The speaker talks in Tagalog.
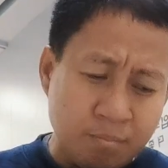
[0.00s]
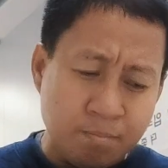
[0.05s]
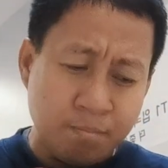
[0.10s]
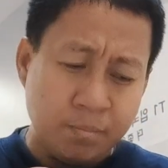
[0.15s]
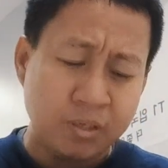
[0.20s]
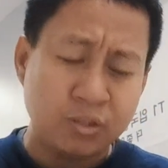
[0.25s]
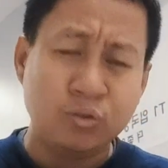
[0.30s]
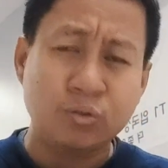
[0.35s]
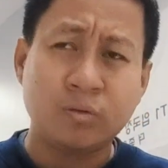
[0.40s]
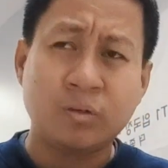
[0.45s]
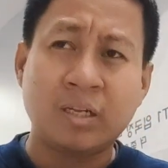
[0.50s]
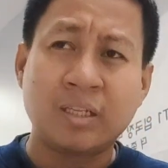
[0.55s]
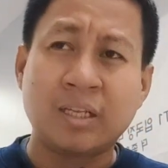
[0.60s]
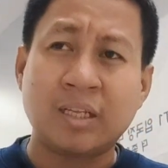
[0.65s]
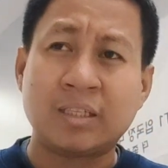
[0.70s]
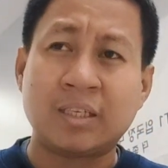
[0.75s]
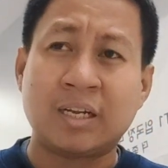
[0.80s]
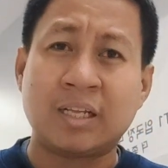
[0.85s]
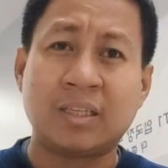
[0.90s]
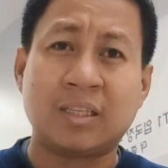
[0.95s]
Medyo
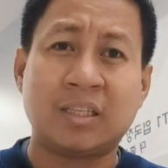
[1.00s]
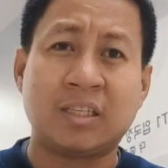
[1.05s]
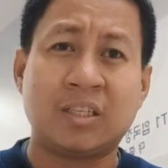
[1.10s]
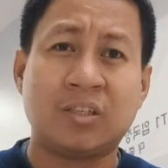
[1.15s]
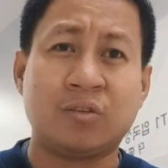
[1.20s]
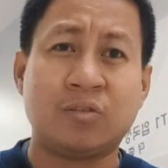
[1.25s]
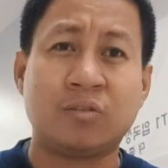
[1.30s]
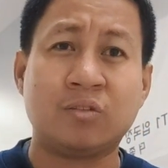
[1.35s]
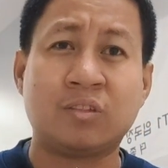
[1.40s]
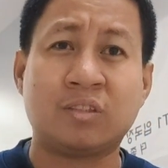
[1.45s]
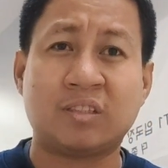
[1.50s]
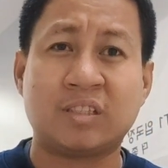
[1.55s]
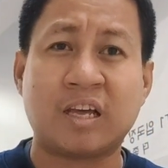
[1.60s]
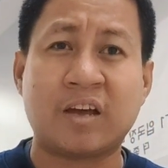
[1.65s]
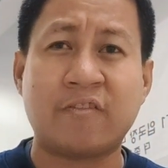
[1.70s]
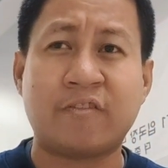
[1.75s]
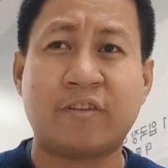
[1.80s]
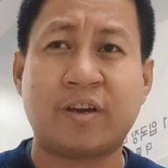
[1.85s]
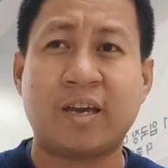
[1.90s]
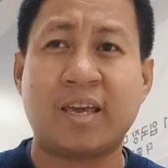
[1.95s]
natataranta din yung
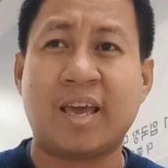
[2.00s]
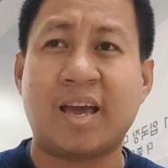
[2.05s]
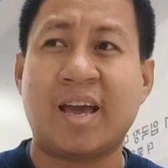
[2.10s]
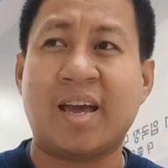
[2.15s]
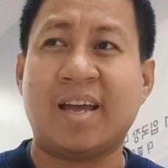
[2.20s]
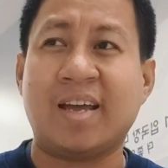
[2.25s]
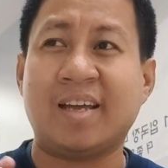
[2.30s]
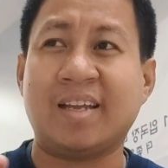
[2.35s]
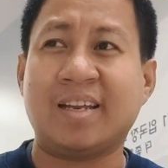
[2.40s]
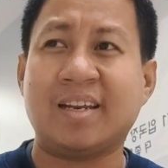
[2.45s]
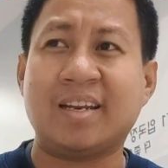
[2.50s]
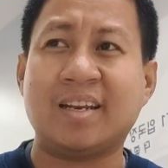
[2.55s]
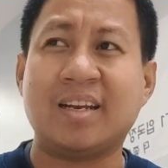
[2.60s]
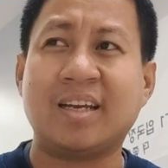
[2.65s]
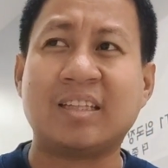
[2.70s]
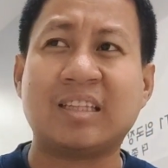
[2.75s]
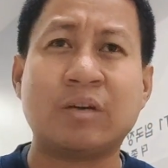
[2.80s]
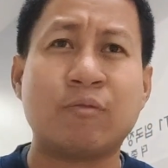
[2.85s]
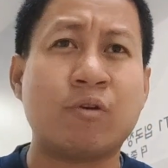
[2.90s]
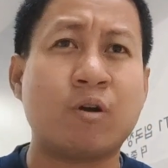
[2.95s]
staff kaya
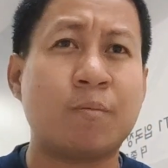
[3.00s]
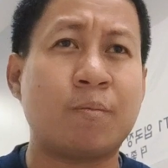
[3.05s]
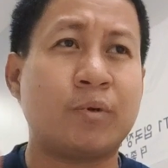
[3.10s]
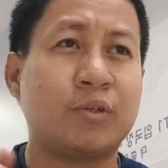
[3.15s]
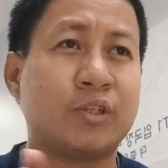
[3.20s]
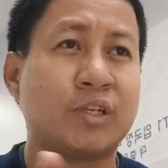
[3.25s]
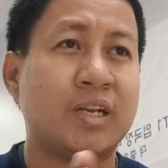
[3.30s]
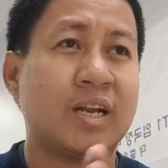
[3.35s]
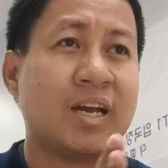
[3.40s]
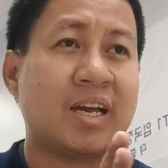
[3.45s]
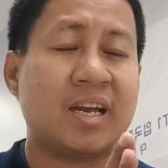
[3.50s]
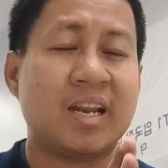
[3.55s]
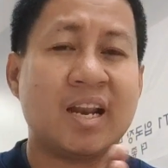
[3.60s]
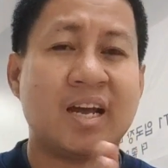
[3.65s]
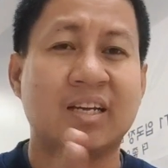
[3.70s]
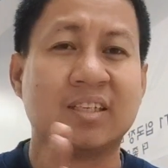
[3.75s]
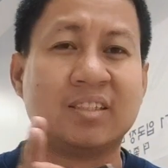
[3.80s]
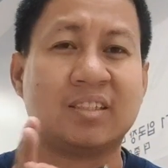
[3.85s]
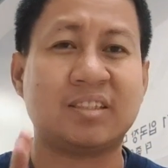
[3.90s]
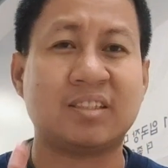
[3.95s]
nagtawag pa siya ng
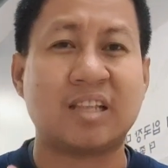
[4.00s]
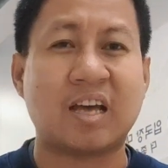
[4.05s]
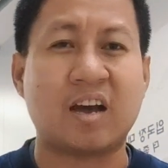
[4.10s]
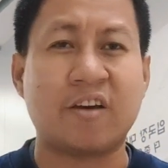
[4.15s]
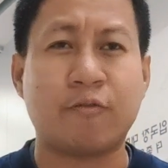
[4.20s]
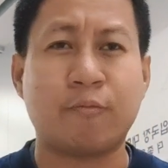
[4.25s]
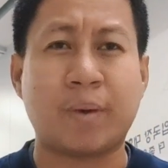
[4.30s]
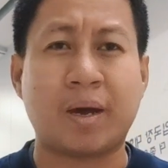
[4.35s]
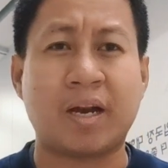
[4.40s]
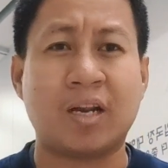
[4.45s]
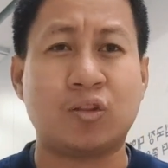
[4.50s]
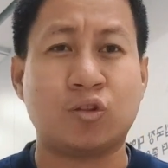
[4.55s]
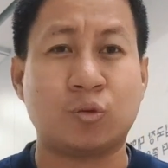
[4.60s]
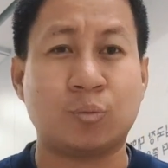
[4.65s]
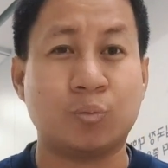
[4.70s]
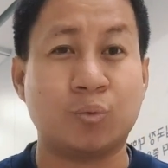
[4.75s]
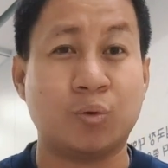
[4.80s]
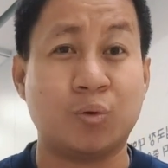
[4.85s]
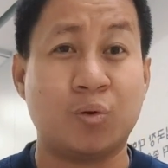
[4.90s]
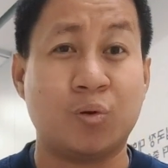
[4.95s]
ilang staff para
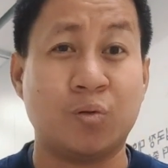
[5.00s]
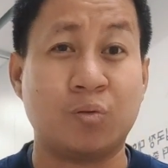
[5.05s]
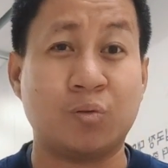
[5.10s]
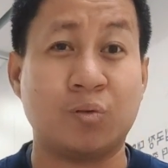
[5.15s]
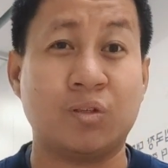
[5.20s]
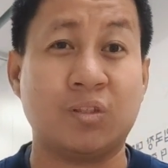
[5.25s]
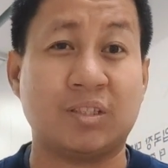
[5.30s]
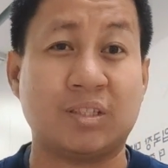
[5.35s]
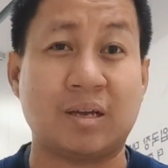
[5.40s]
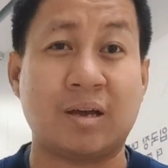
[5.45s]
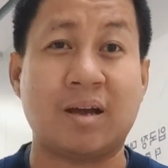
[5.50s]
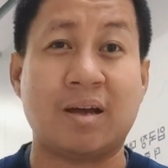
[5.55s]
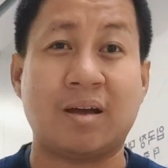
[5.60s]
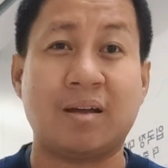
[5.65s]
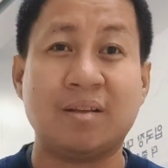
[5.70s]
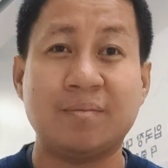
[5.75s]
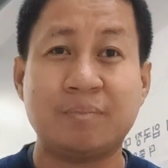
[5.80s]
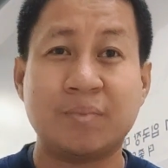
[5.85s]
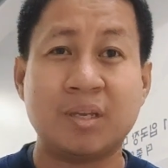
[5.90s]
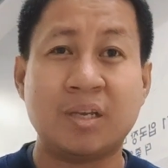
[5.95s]
tumulong dun
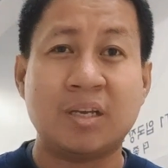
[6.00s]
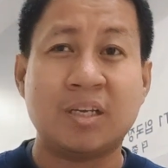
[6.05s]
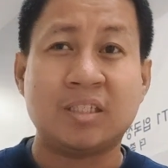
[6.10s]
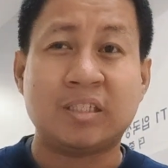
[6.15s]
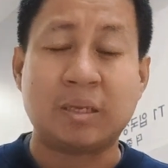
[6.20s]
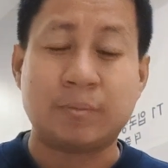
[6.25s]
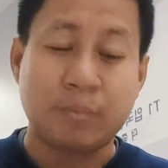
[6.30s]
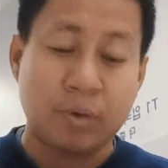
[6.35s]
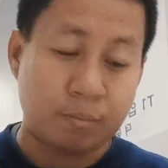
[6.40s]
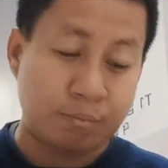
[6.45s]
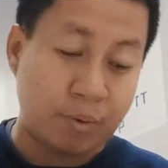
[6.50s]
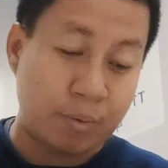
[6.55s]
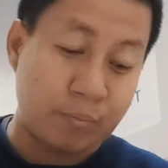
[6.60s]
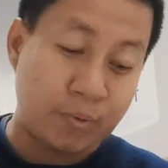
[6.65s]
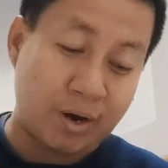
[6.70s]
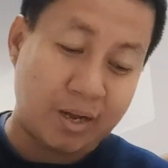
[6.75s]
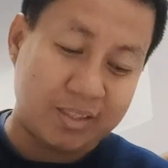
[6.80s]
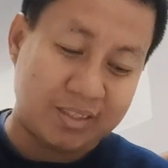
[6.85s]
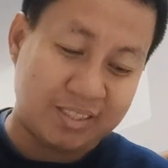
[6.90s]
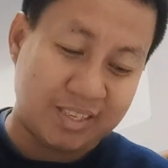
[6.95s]
sa sa
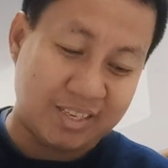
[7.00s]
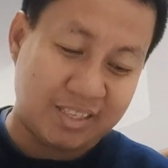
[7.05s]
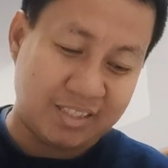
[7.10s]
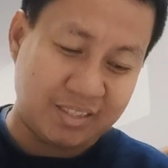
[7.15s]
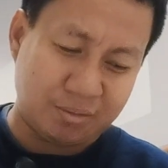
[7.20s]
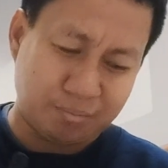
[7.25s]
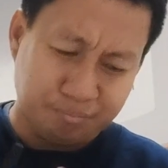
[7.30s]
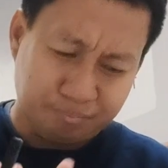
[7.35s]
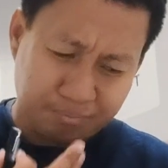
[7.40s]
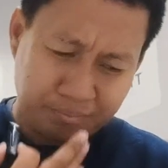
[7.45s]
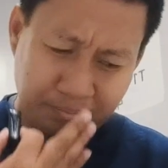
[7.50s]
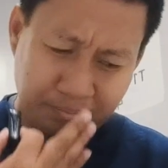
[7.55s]
pagpa-process.